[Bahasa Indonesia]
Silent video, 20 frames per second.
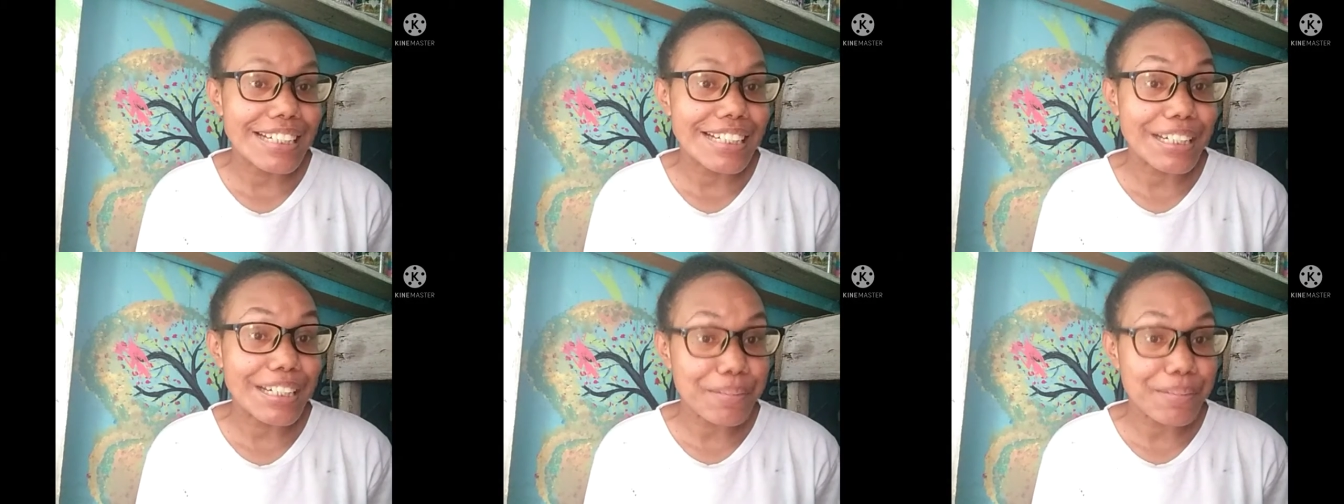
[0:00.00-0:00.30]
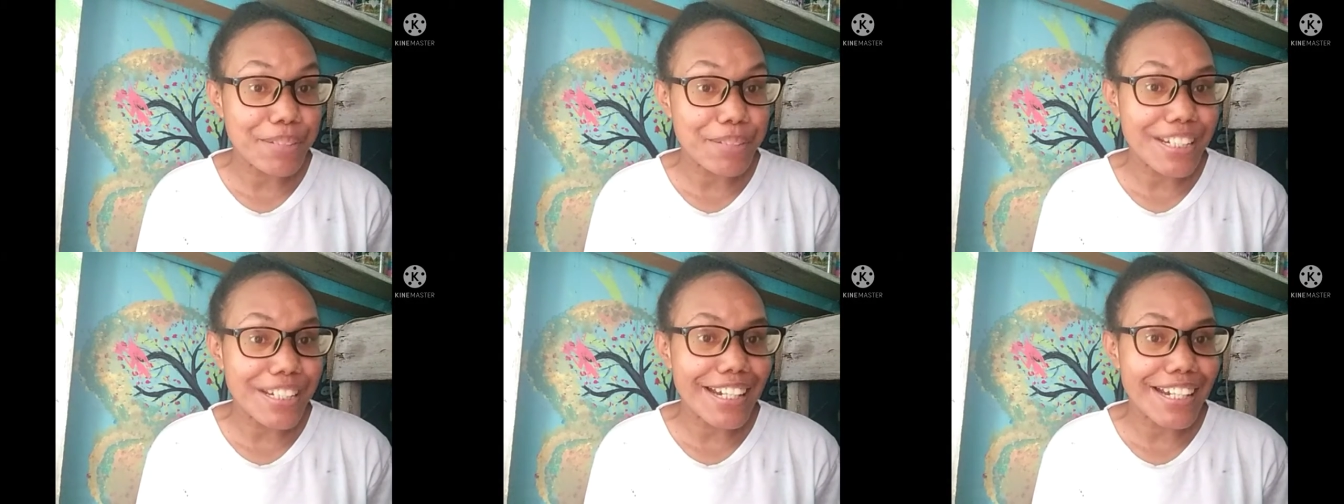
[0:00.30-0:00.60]

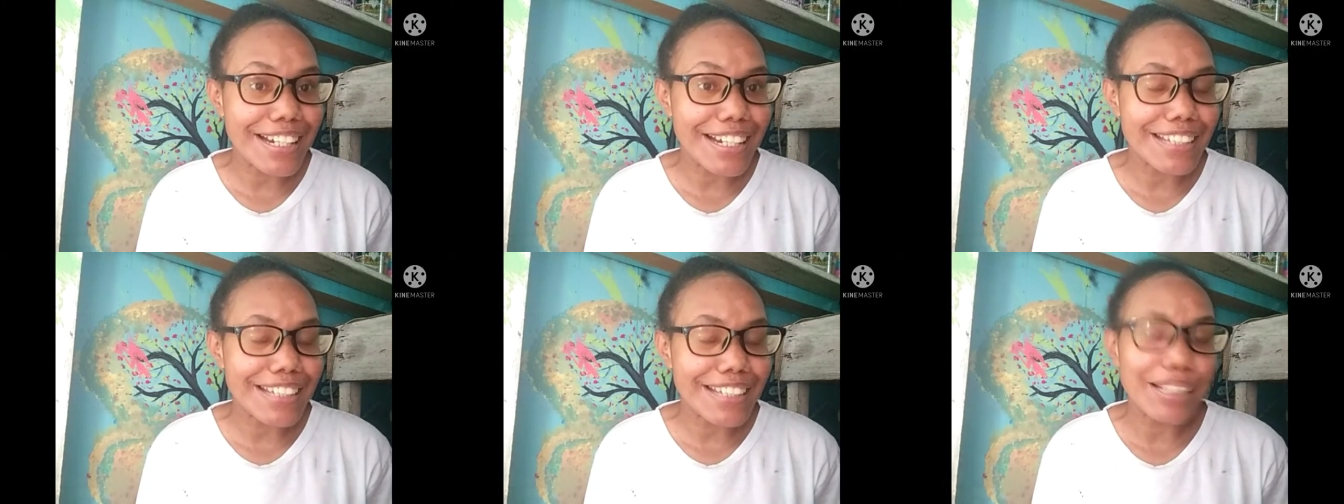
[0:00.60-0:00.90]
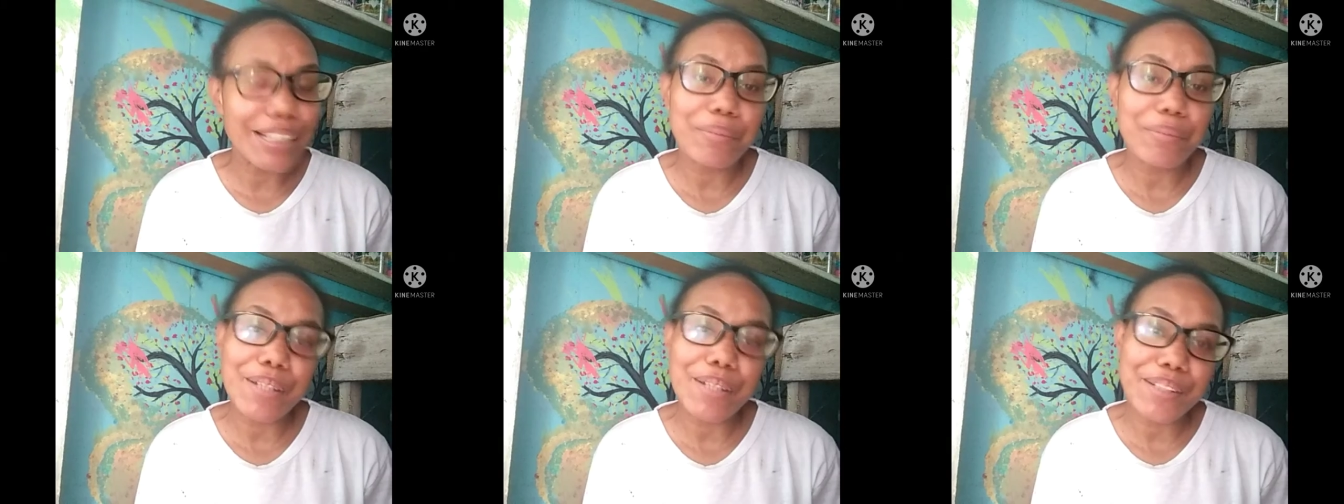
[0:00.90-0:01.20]
Kemudian
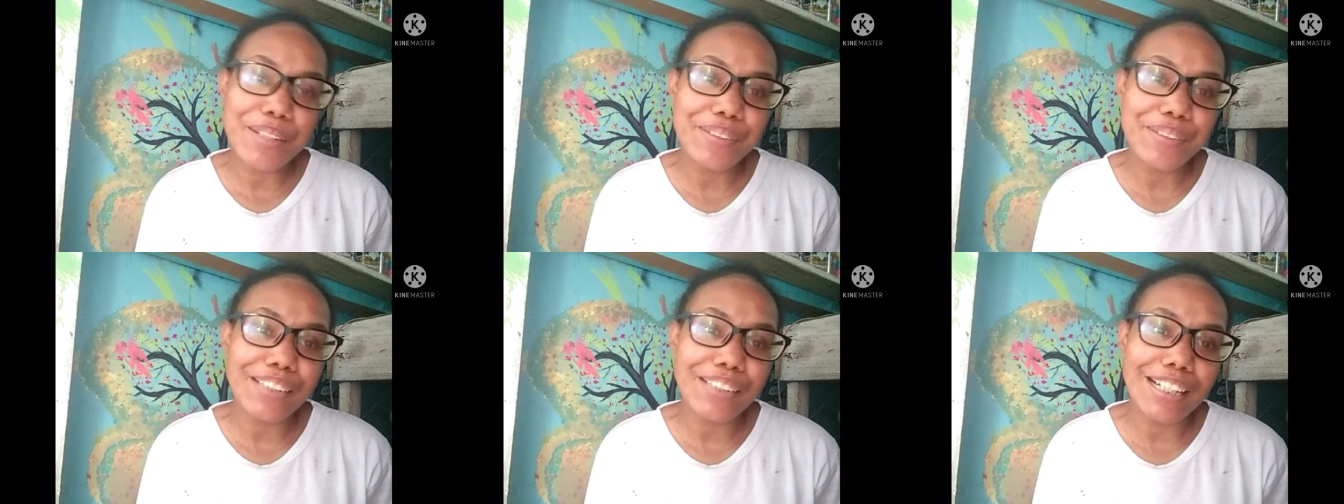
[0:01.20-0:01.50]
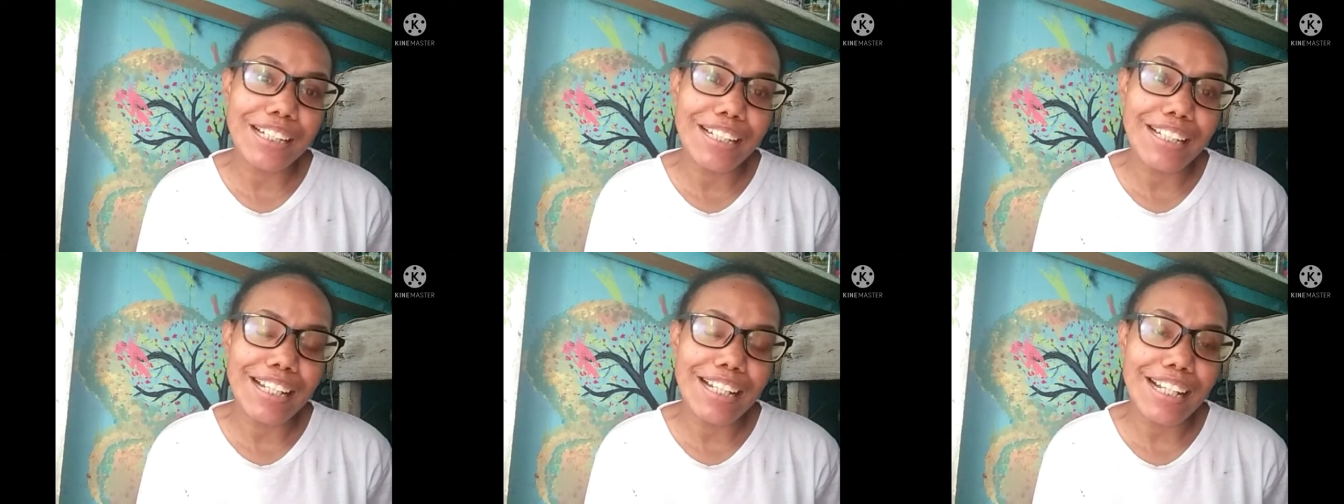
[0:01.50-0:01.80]
yang berikut
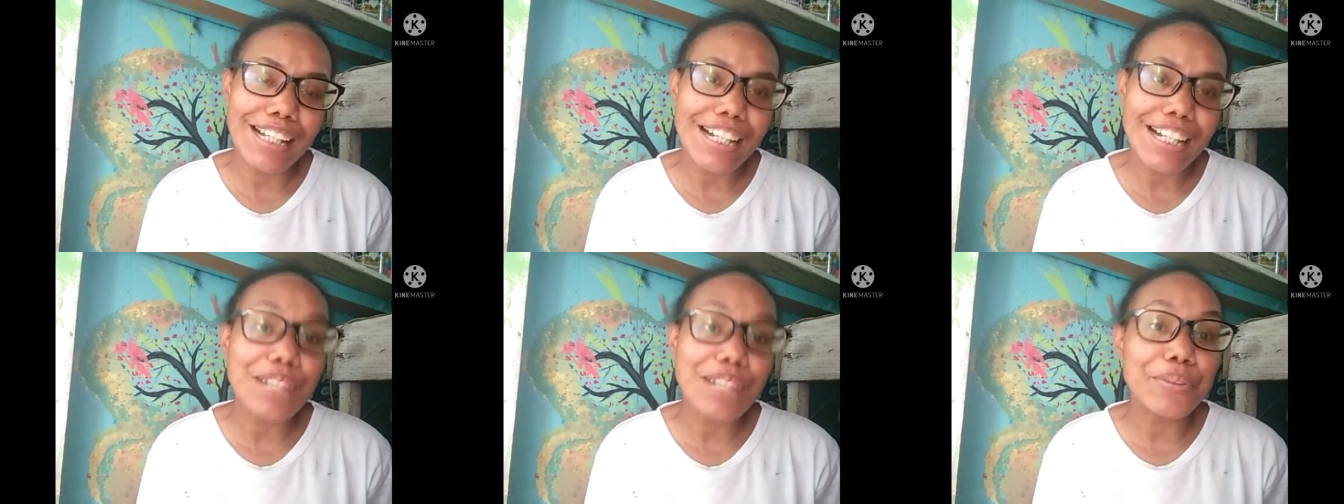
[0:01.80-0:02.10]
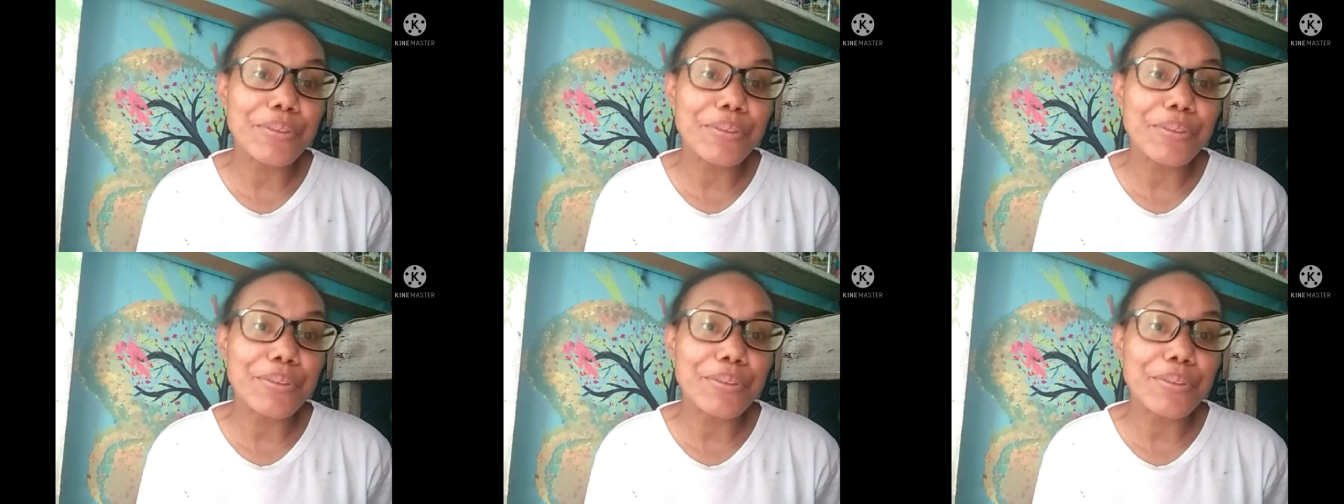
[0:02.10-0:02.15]
adalah